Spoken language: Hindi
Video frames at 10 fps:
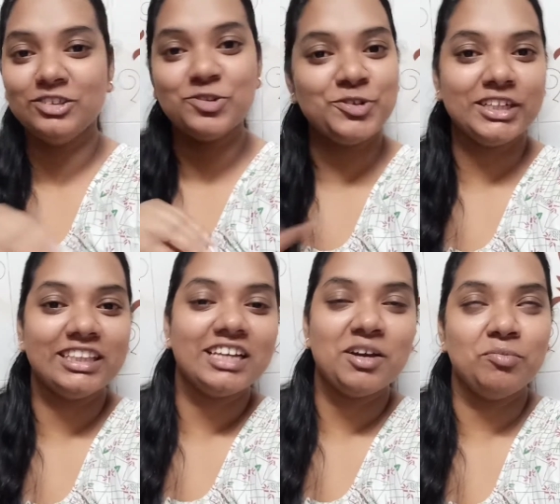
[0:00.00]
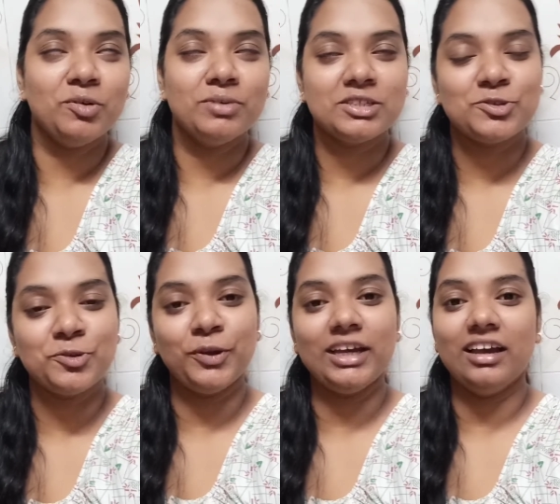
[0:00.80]
जो नींद आई हम लोग बस सो
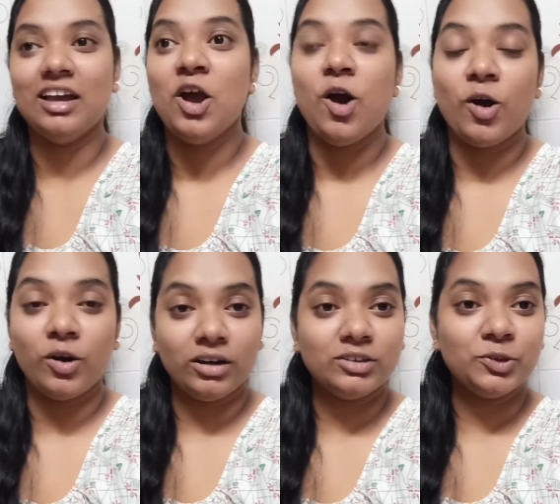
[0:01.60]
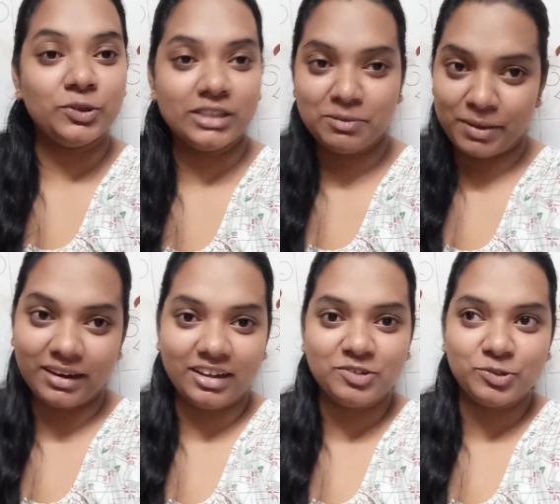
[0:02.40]
ही गए और थोड़ी देर
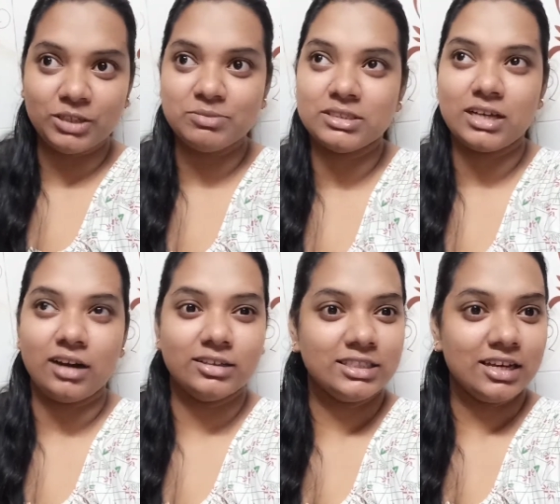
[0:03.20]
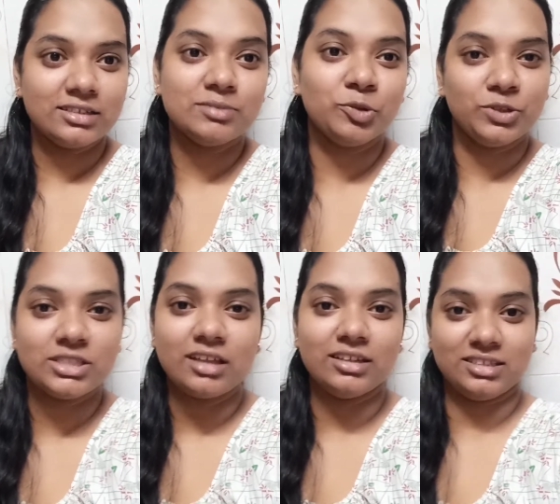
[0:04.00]
पहले ही उठे मैंने साढ़े छः सोने पौने
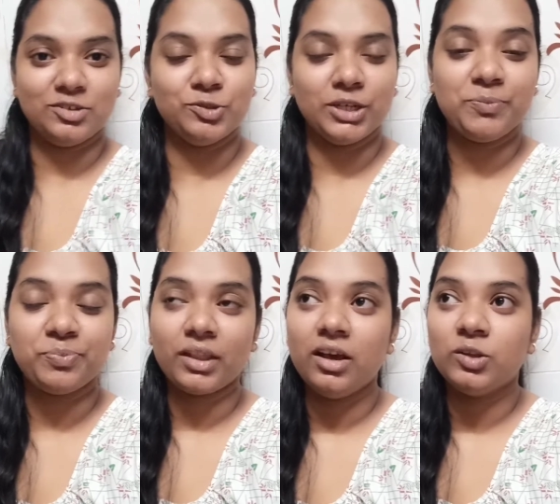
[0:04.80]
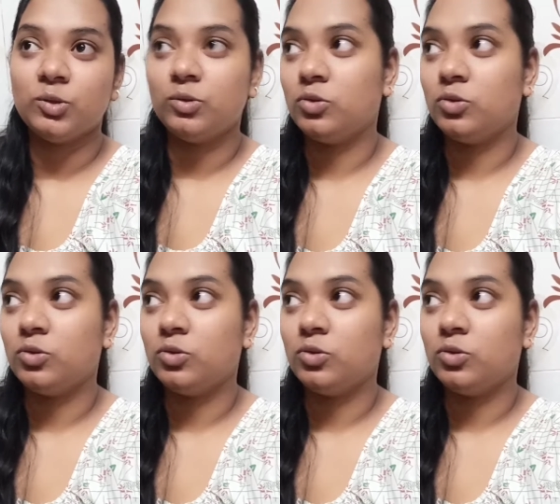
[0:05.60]
सात ऐसे ही उठे तो